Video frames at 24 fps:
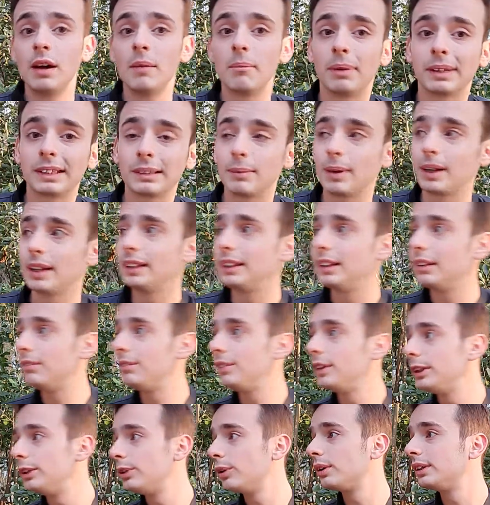Посмотрите
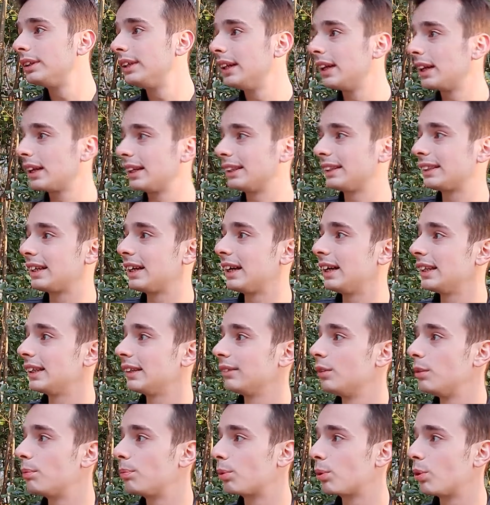видео, где я
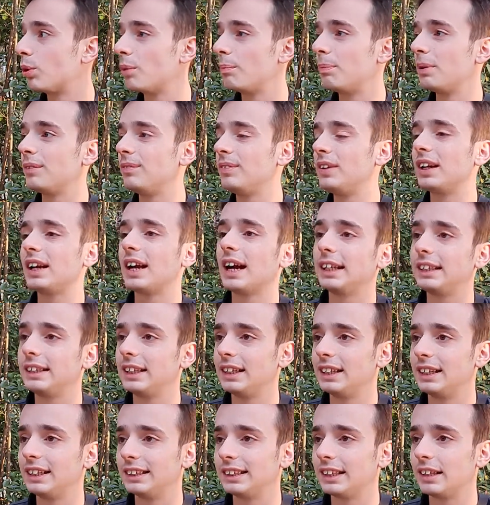рассказываю про
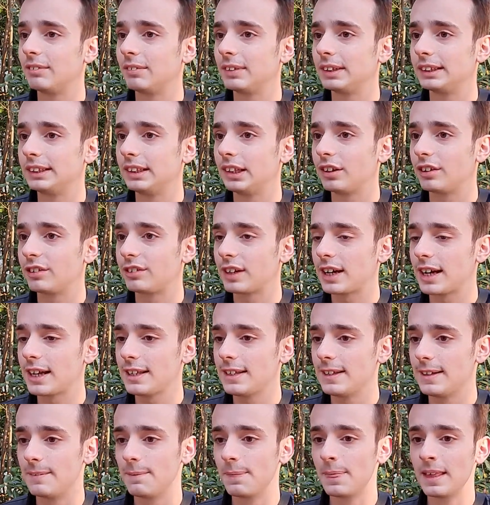привлекательность на
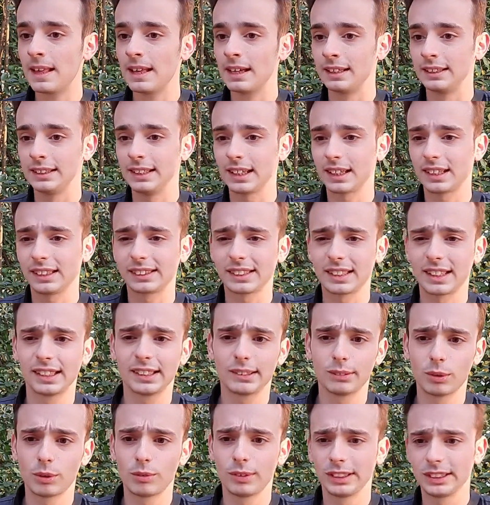воздержании, где я
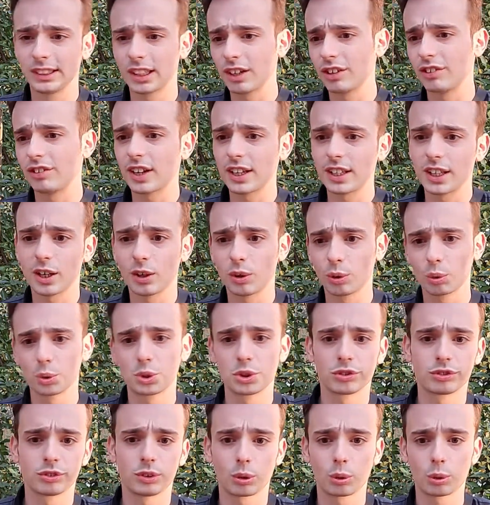рассказываю, воздержание
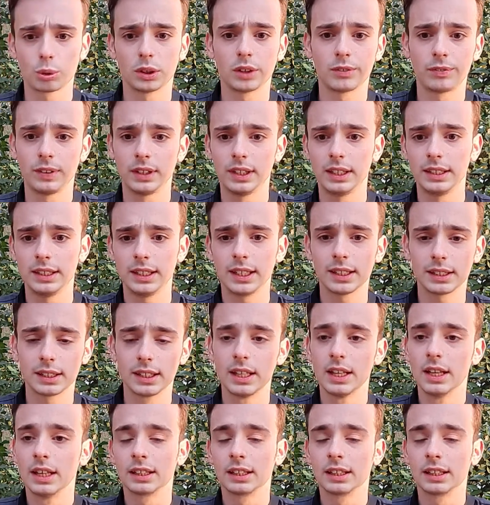круче стероидов или нет.